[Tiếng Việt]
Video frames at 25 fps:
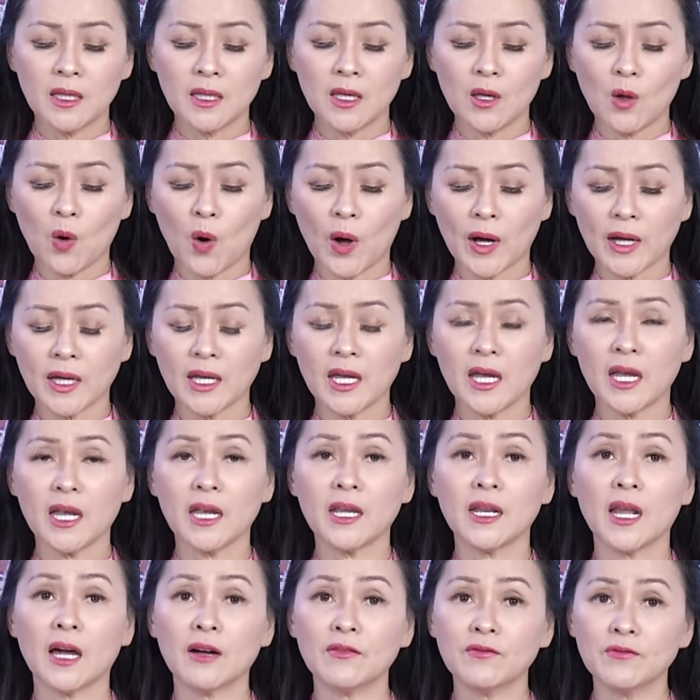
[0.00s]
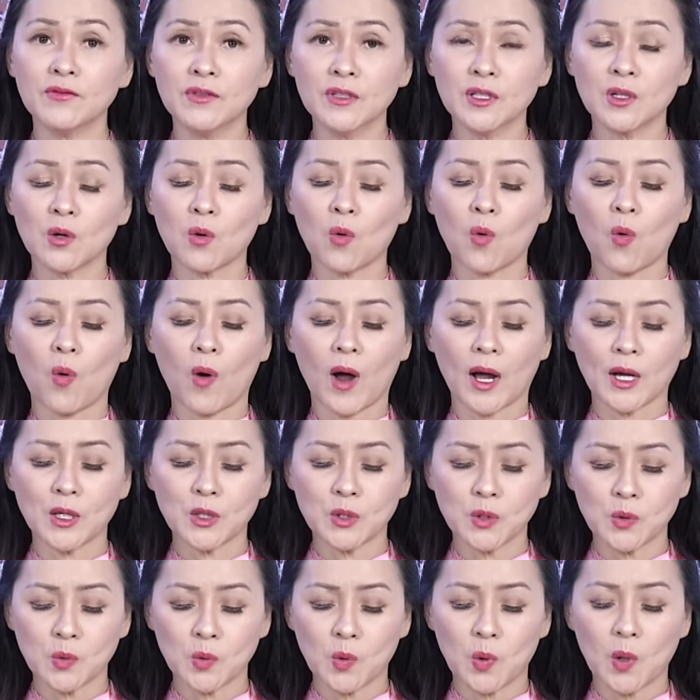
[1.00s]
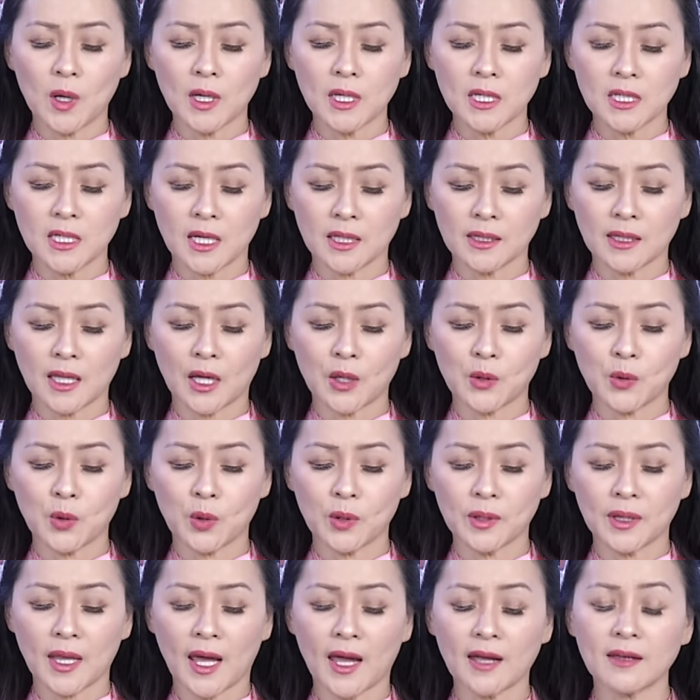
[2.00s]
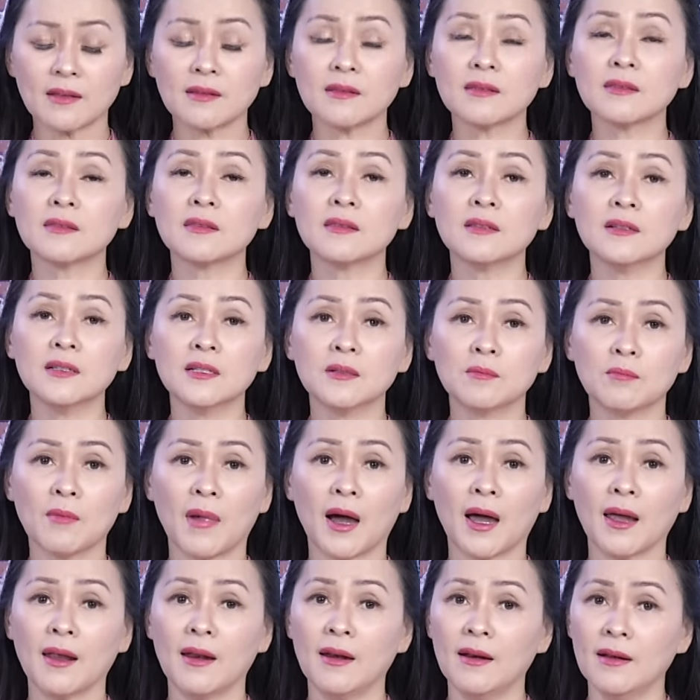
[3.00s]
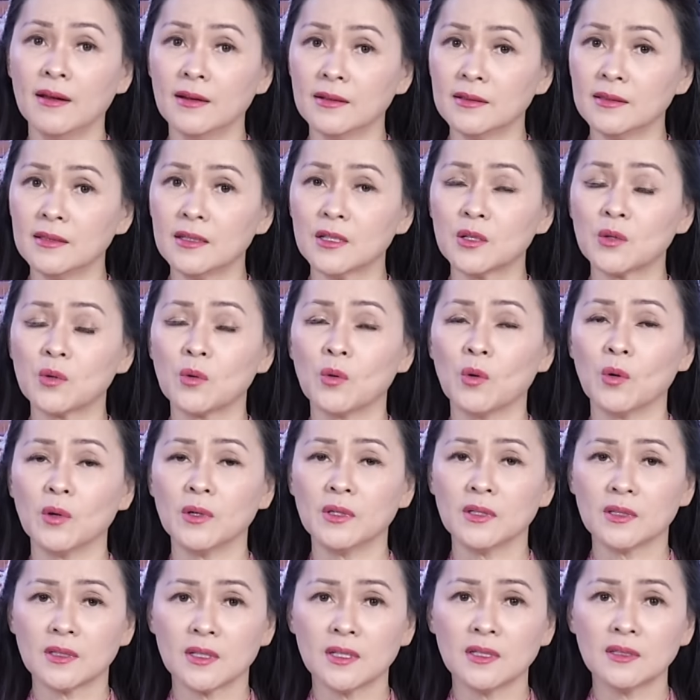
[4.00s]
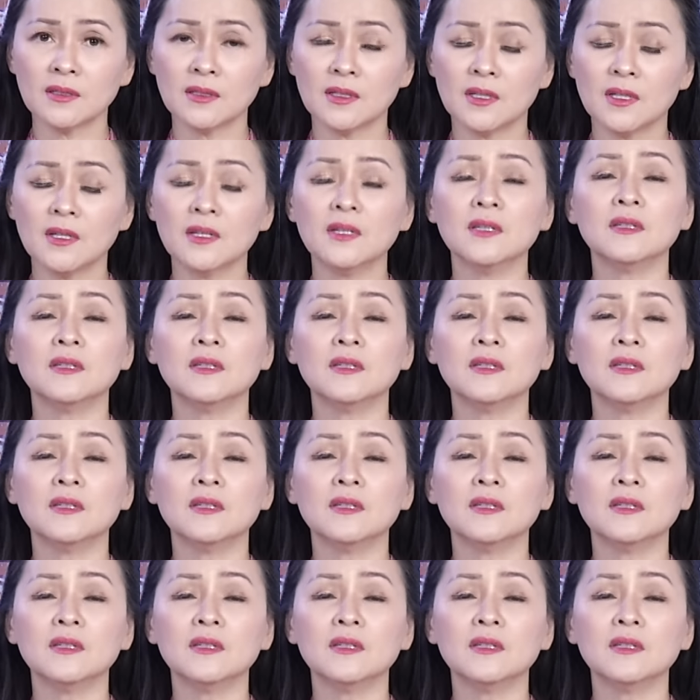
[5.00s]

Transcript: thì Hoa Kỳ đã vượt qua Trung Quốc trở thành đối tác thương mại lớn nhất của nước Đức.